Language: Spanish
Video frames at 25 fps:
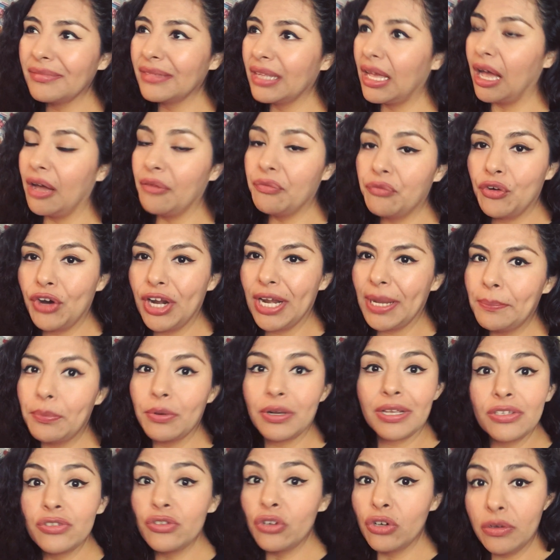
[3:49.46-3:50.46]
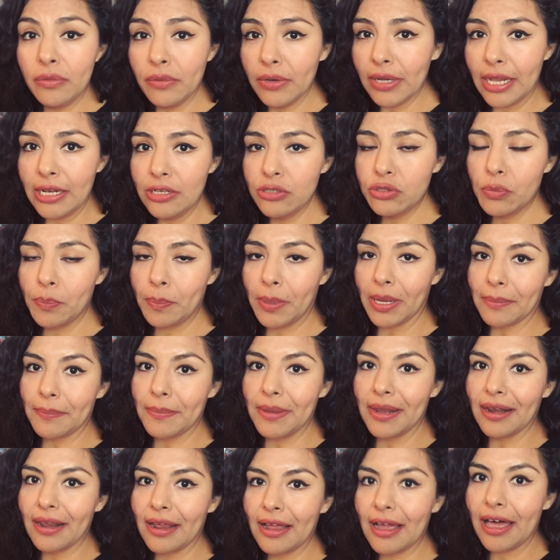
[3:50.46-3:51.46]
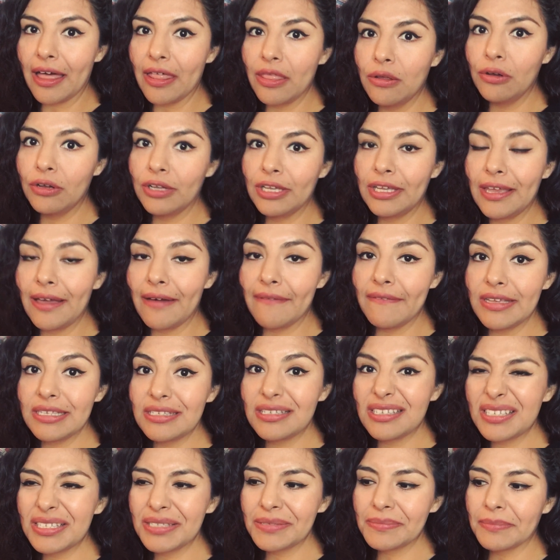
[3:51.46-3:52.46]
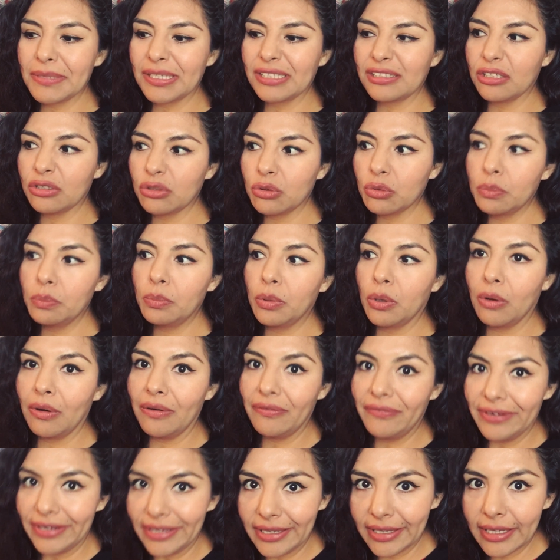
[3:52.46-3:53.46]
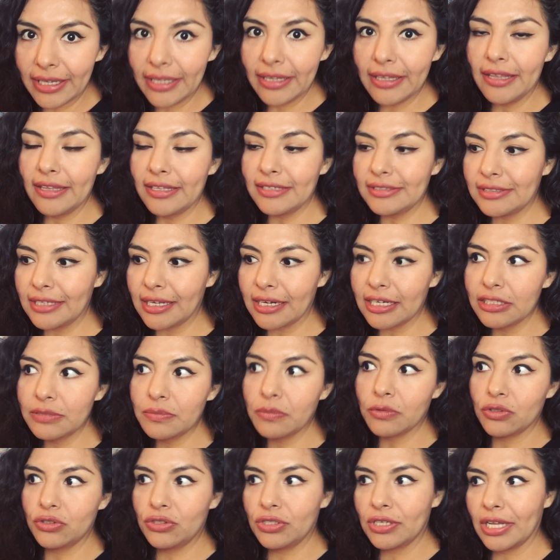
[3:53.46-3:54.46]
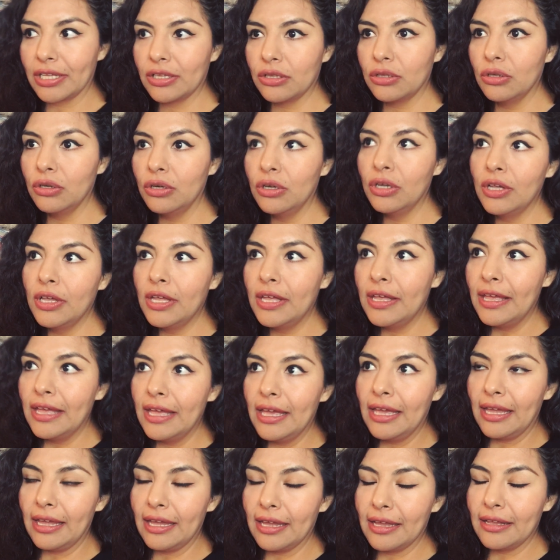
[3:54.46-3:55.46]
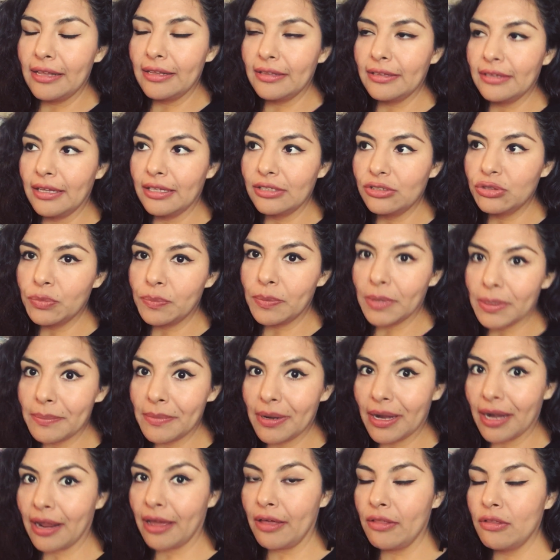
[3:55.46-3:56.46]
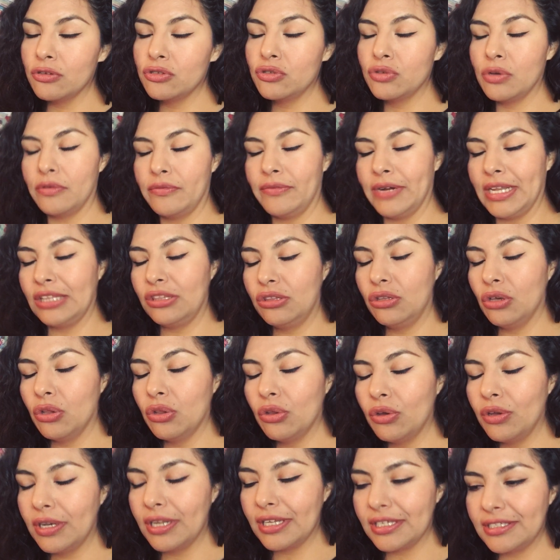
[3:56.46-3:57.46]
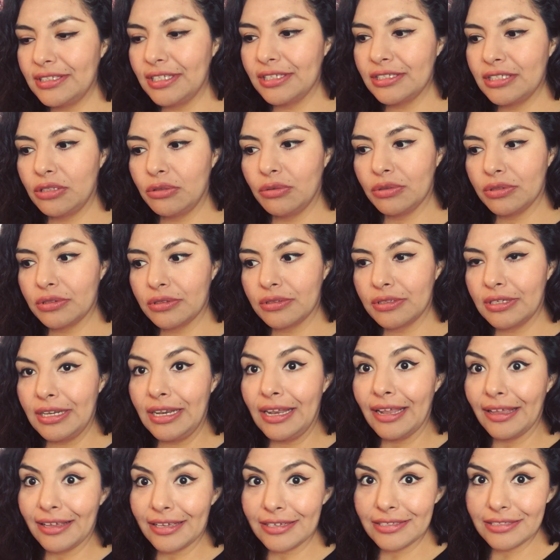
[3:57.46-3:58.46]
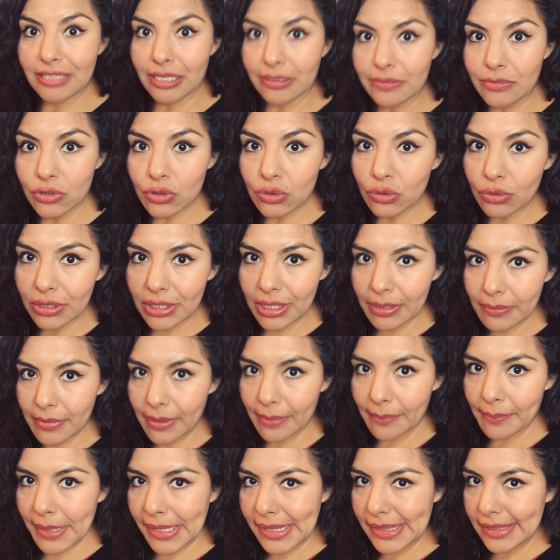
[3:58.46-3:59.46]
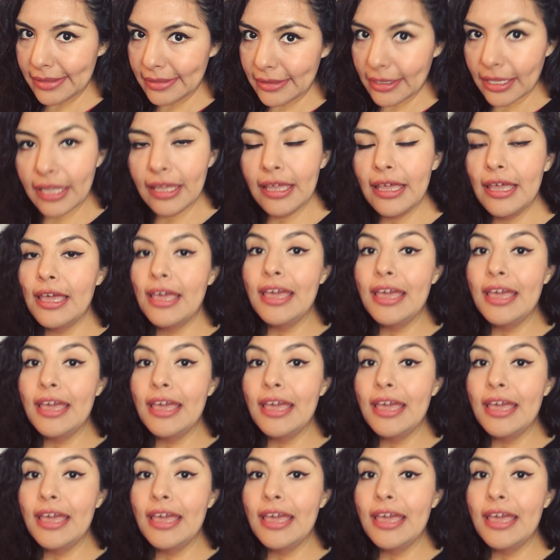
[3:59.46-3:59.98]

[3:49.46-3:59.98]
afuera porque solo voy al supermercado y a veces me siento un poco afligida de estarles mostrando en el supermercado, sobre todo en esta situación en la que estamos últimamente.